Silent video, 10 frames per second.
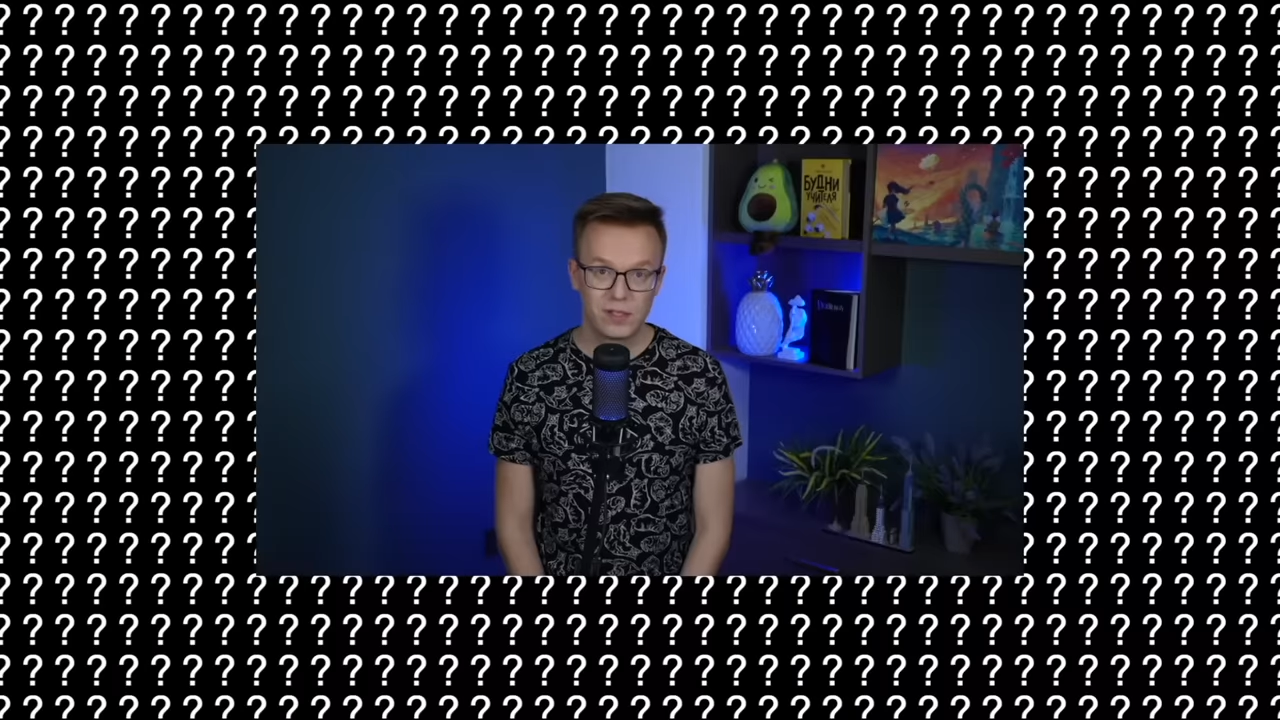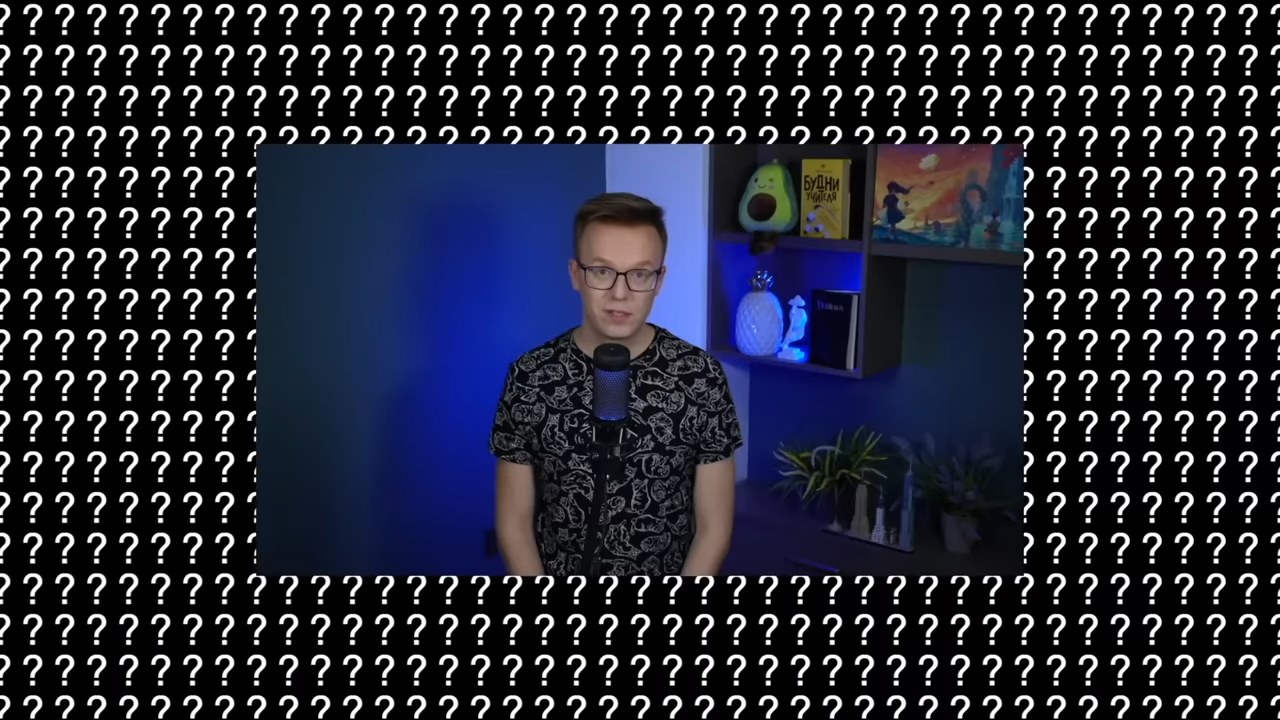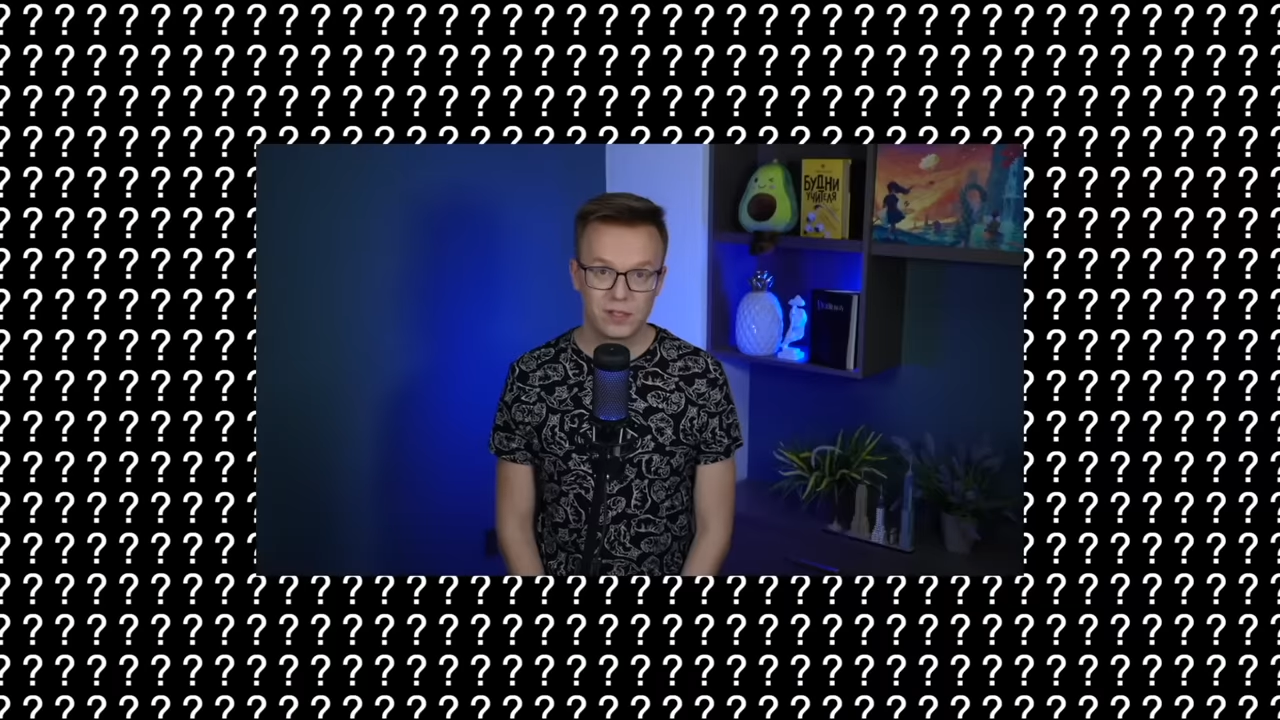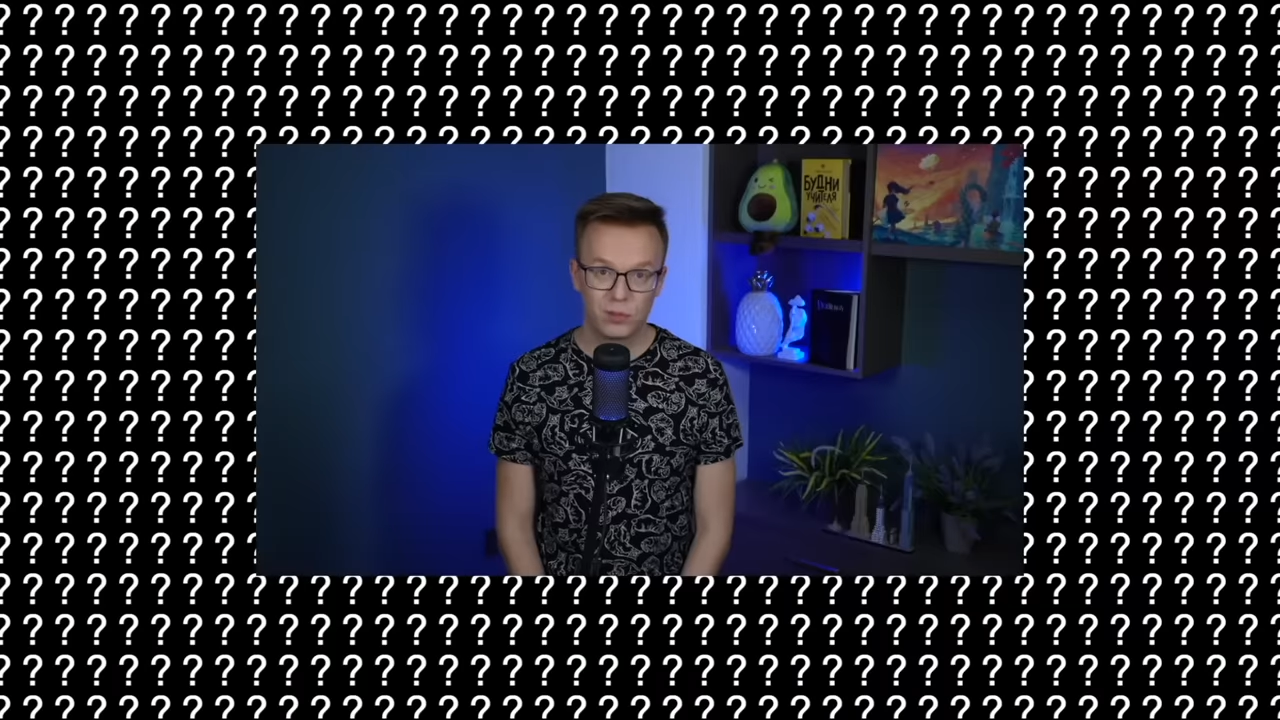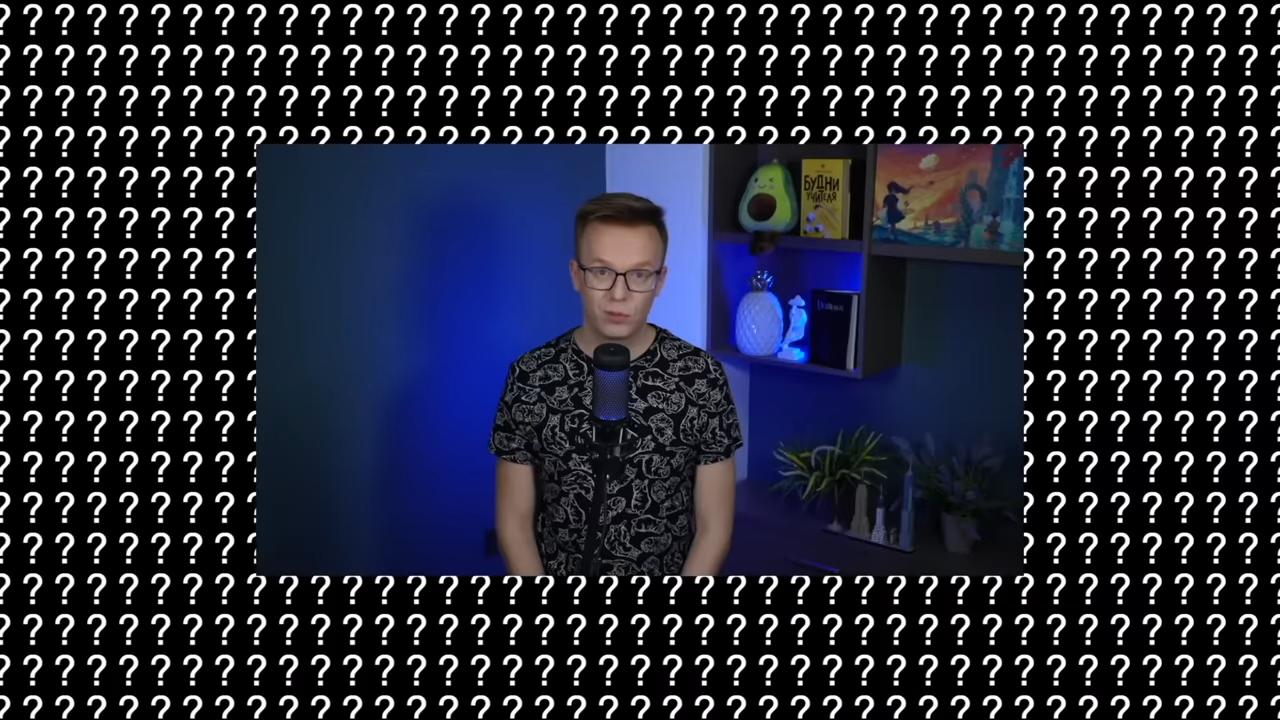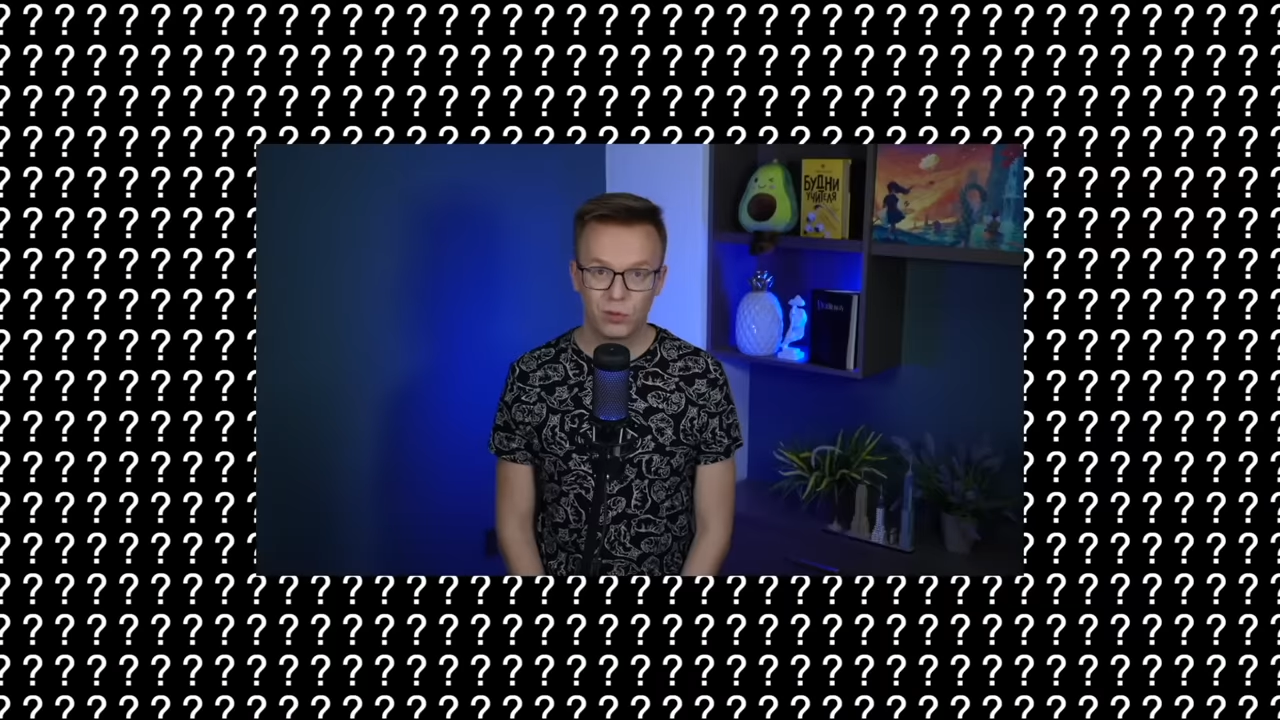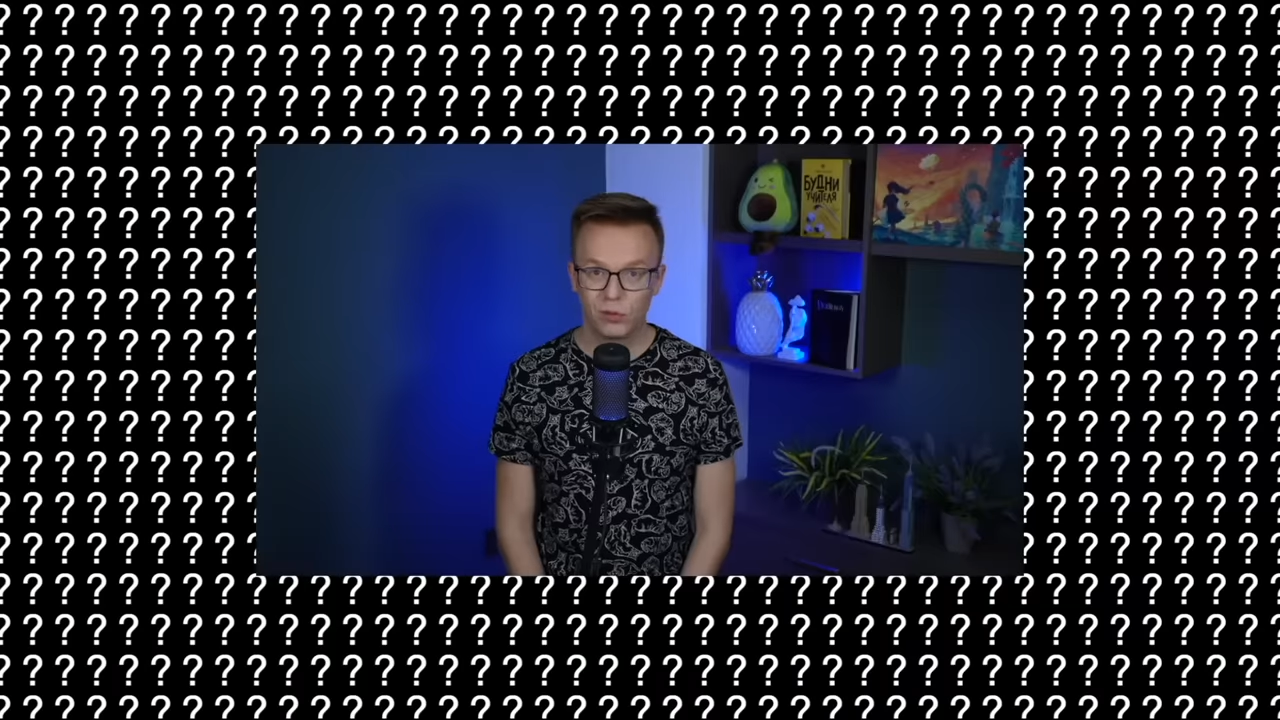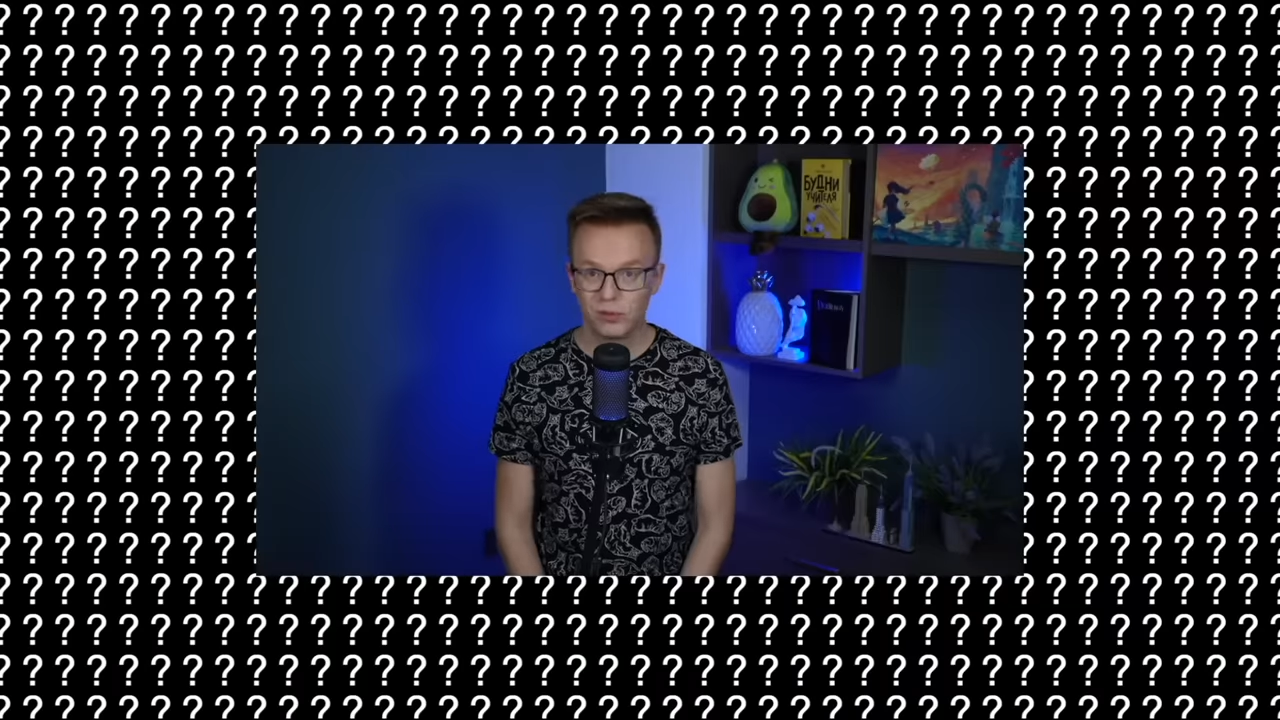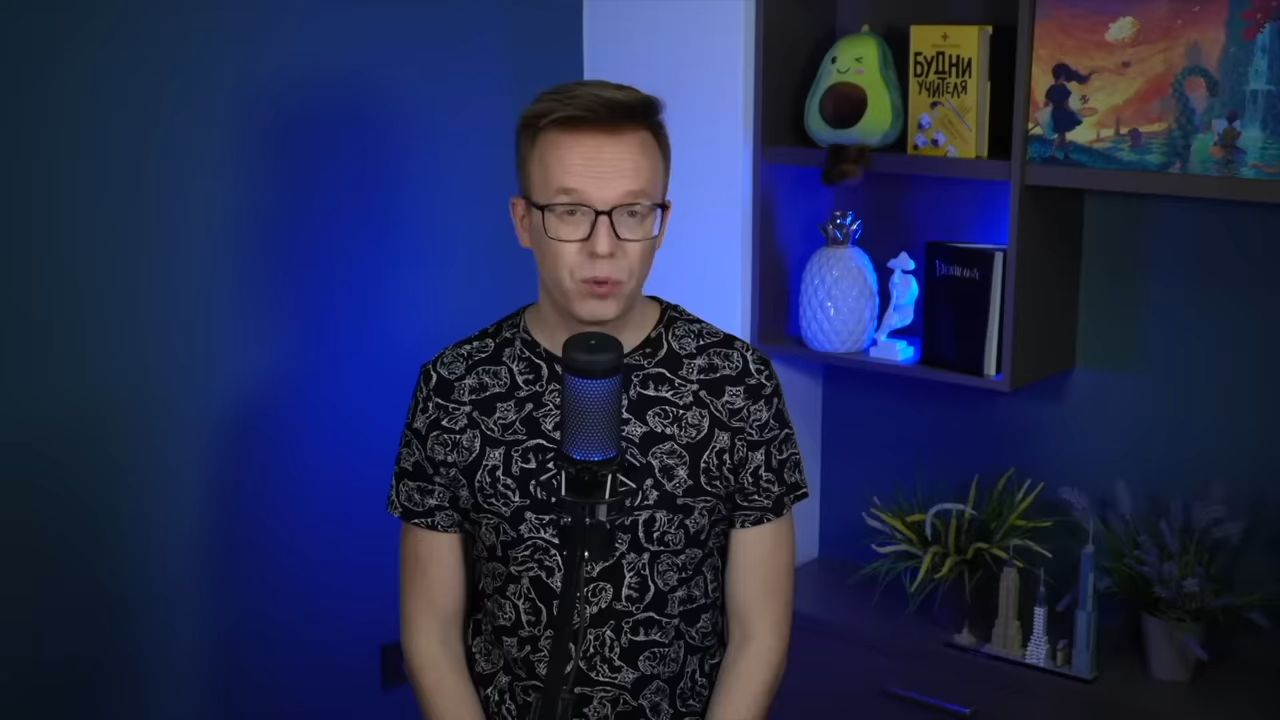засыпку.